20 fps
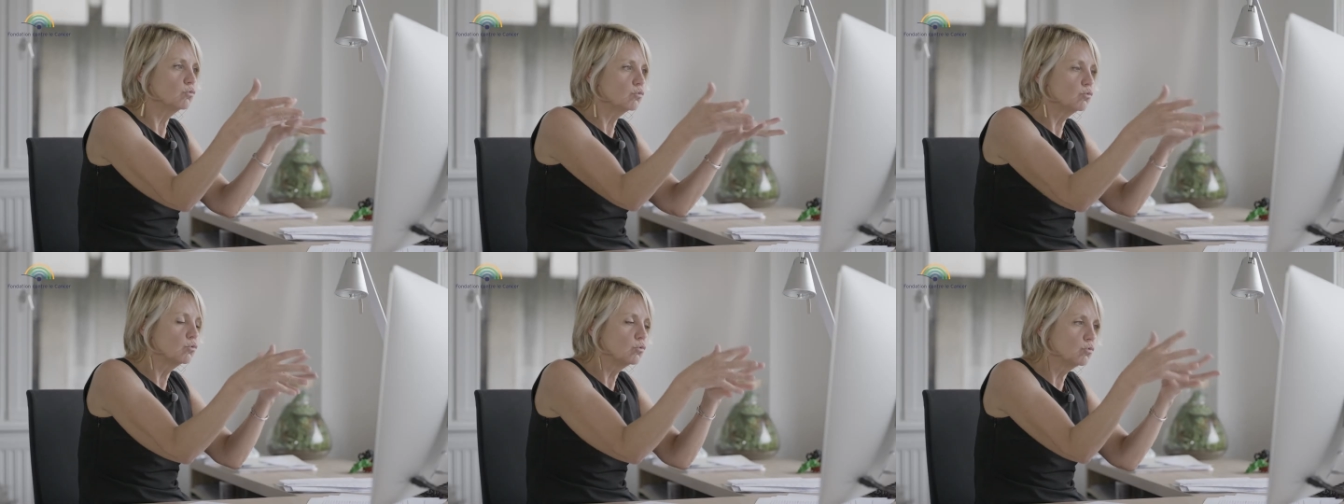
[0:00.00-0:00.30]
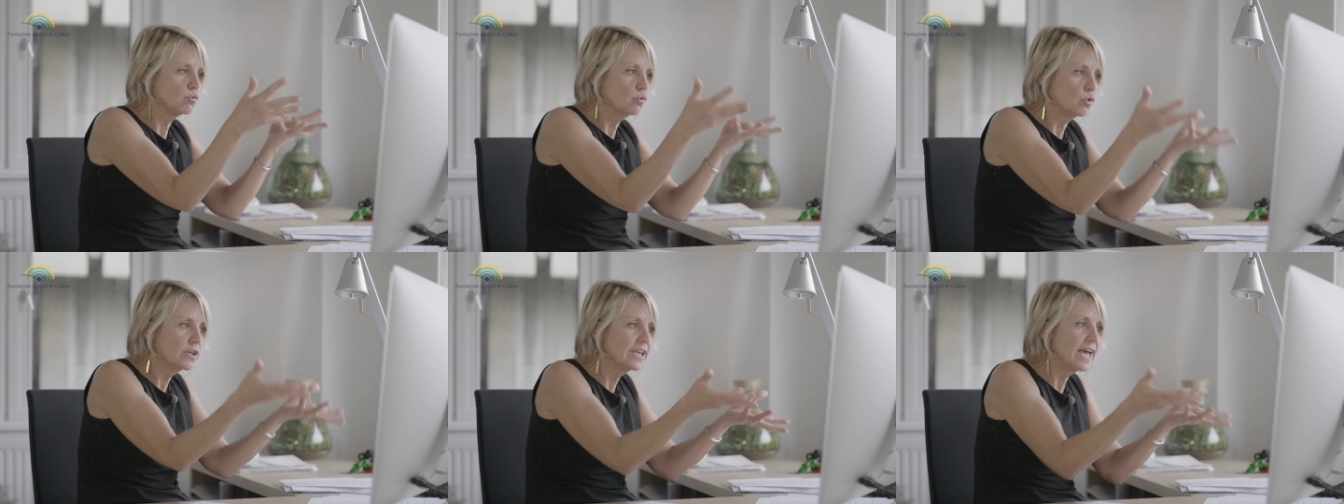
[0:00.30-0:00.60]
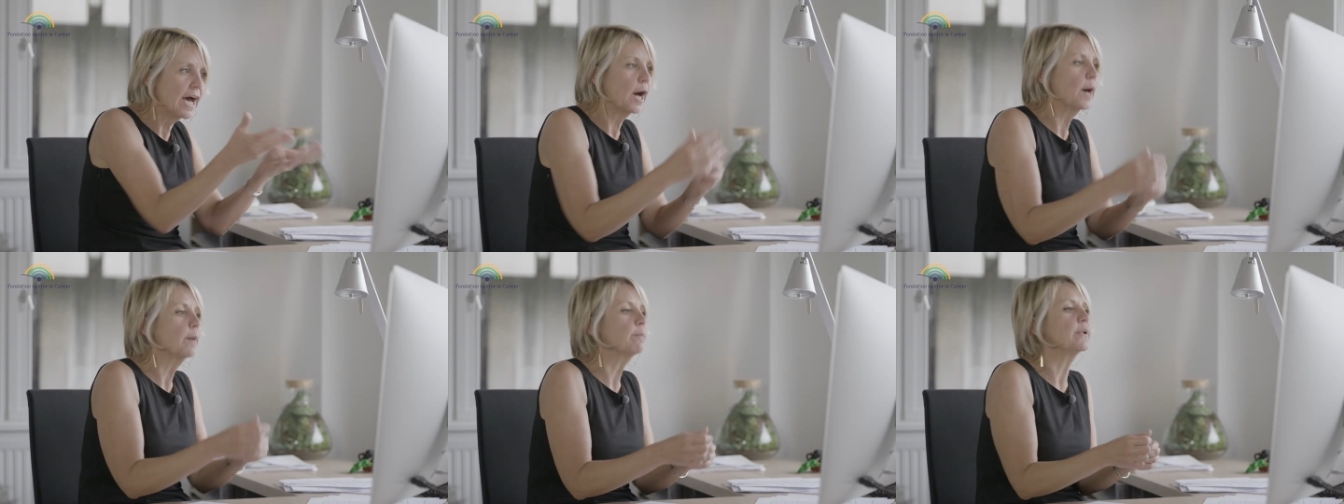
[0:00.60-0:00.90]
de
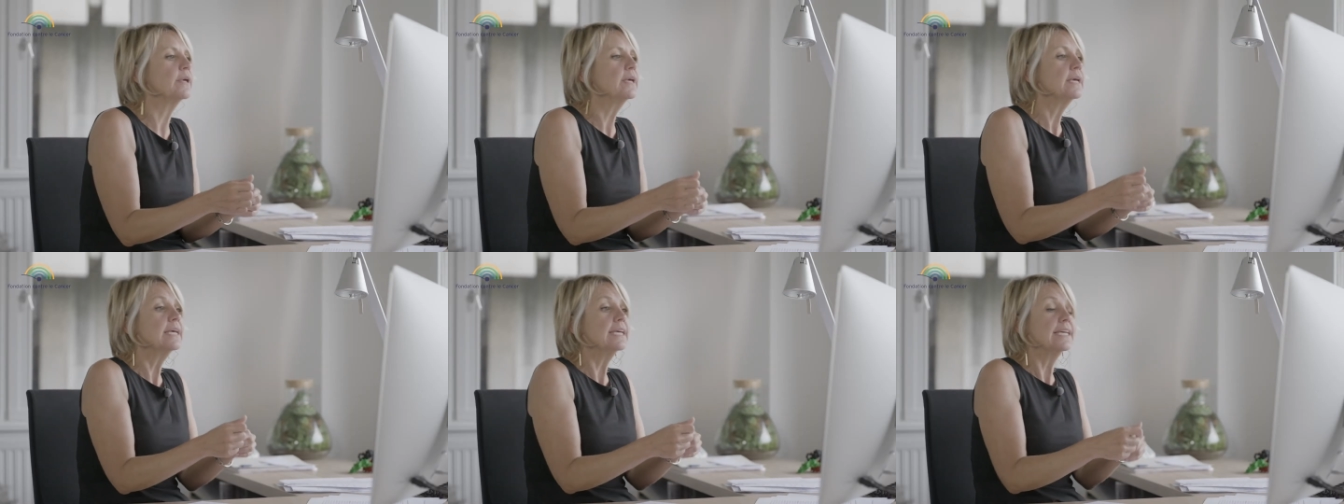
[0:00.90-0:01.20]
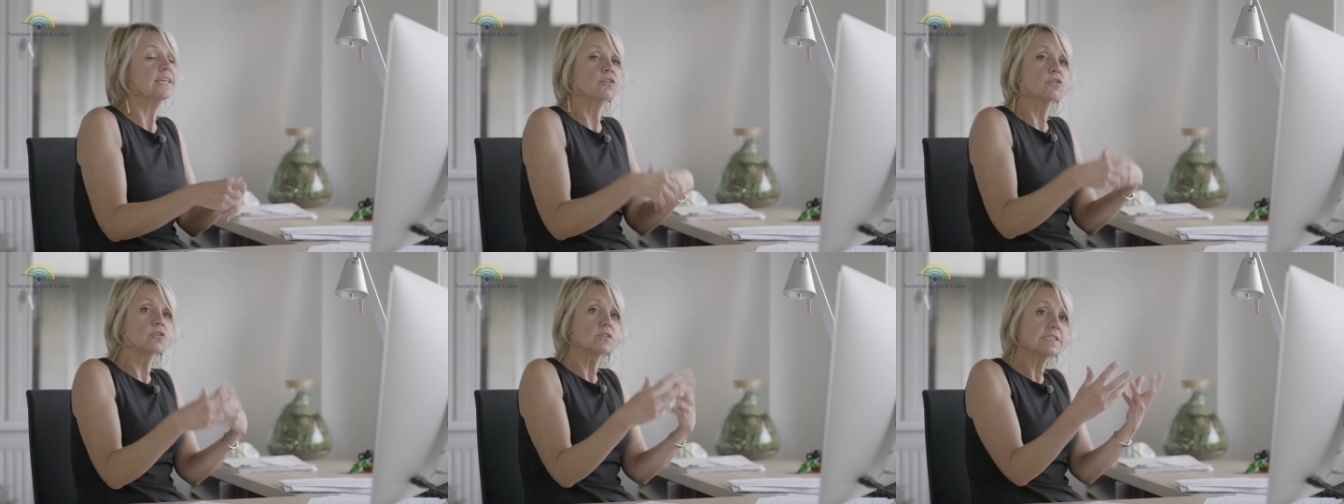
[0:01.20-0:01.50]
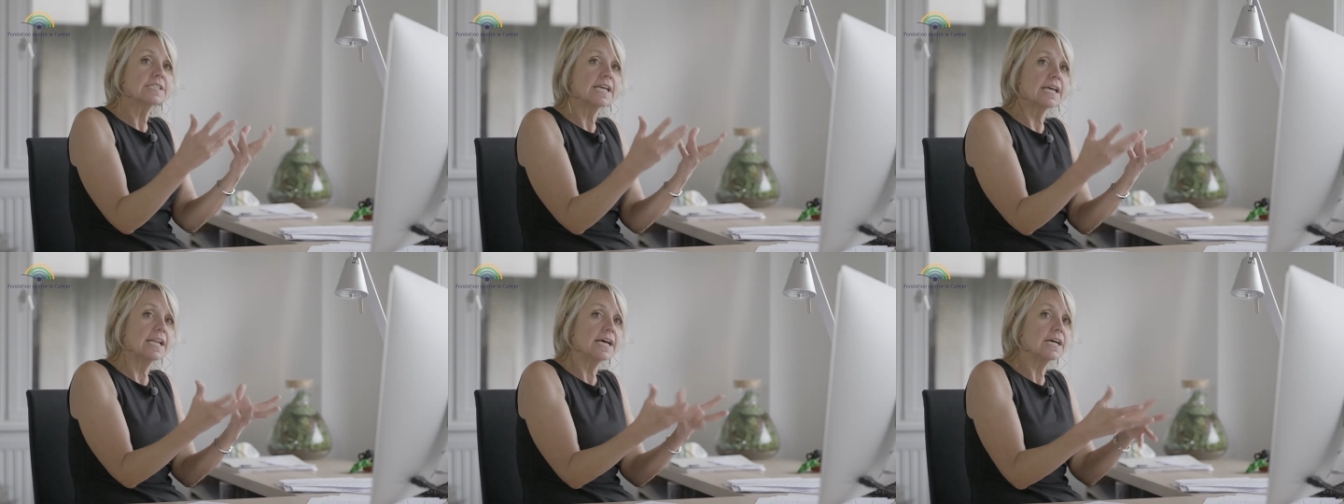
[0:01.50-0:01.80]
GARP. Et dans
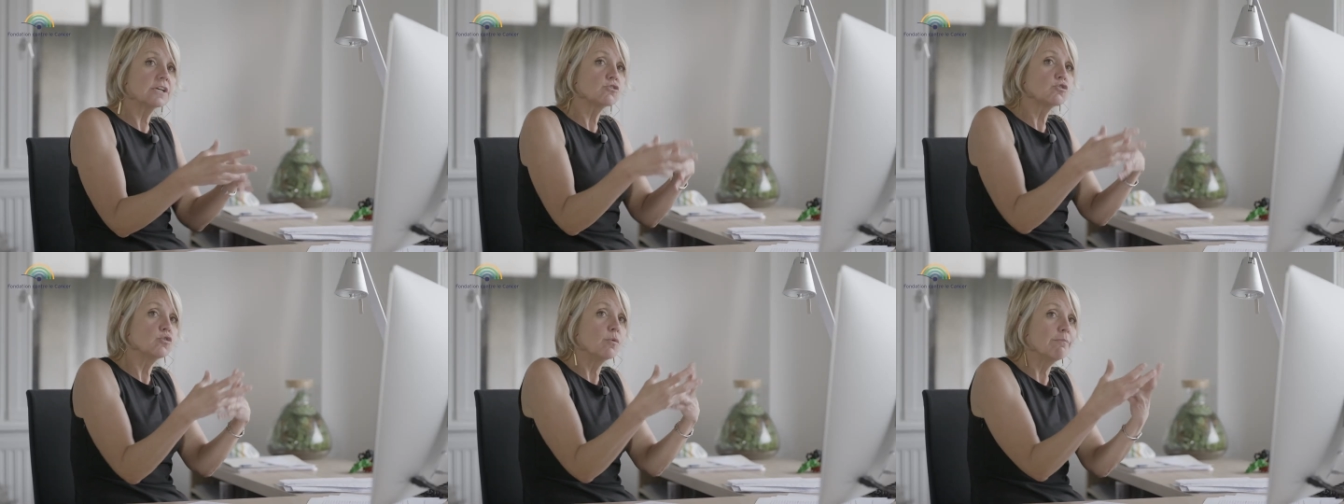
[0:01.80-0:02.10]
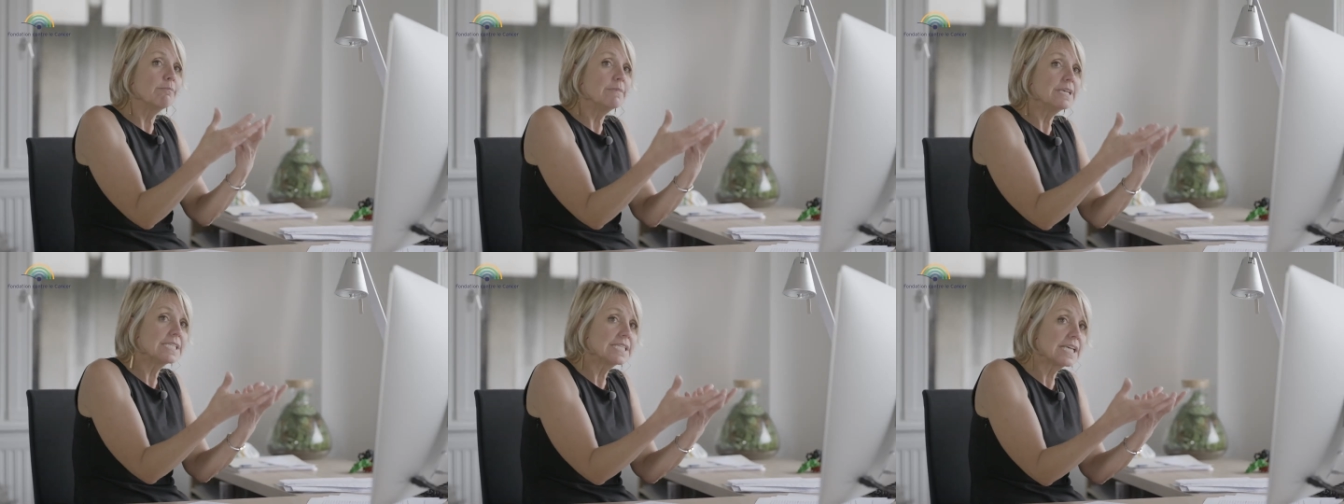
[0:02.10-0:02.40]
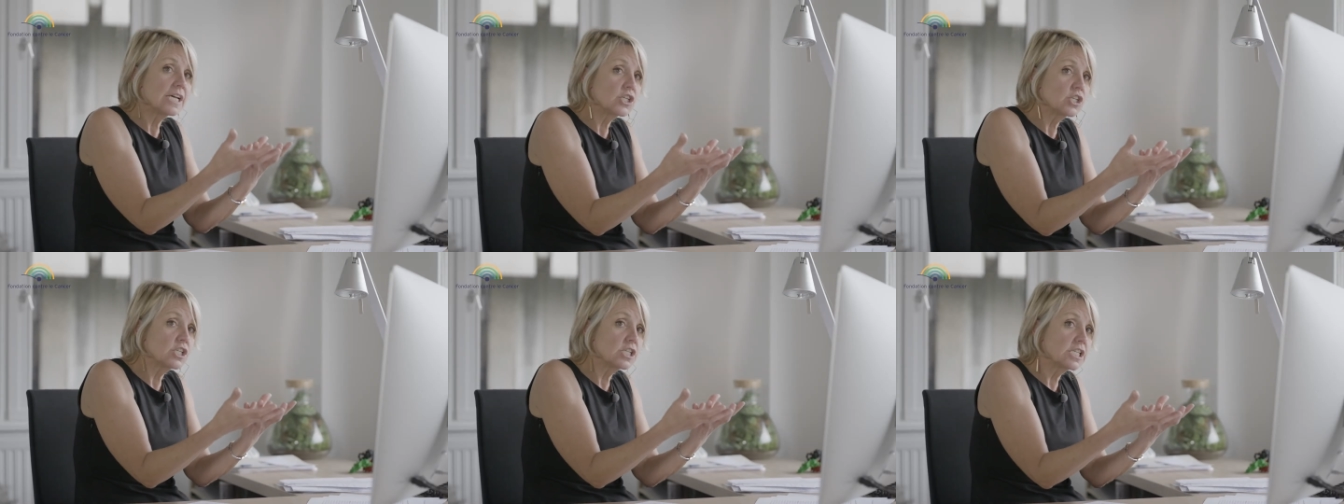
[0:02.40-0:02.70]
ce cas-là, ce
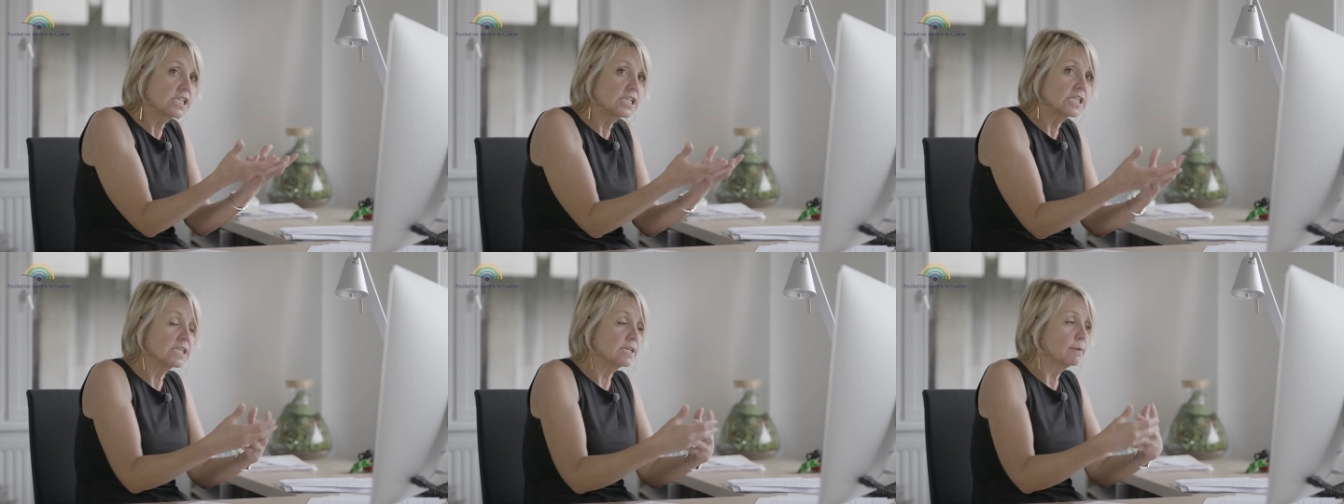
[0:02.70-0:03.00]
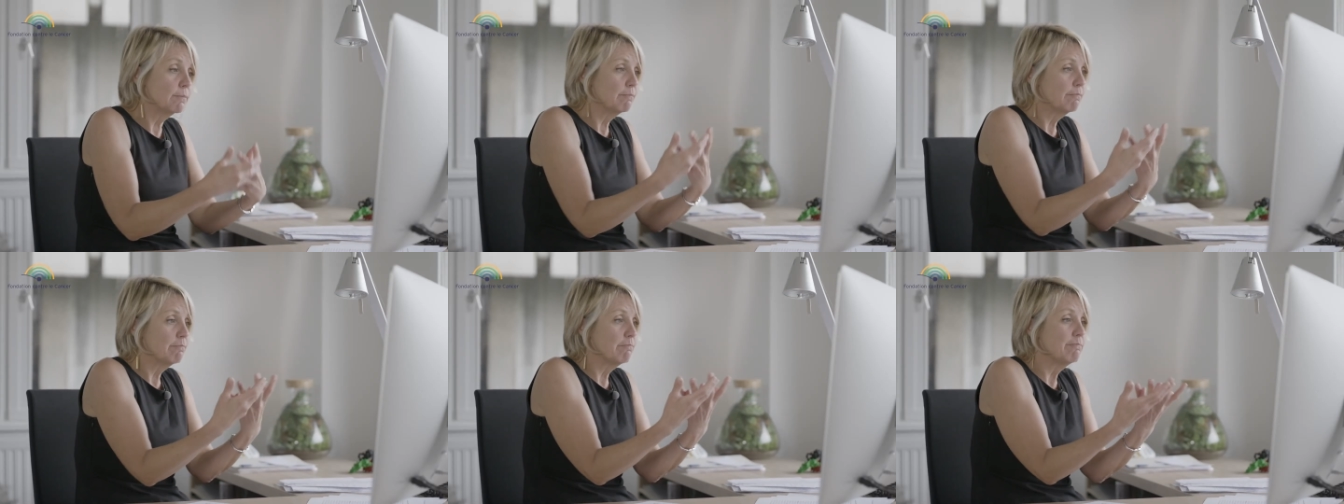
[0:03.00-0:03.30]
messager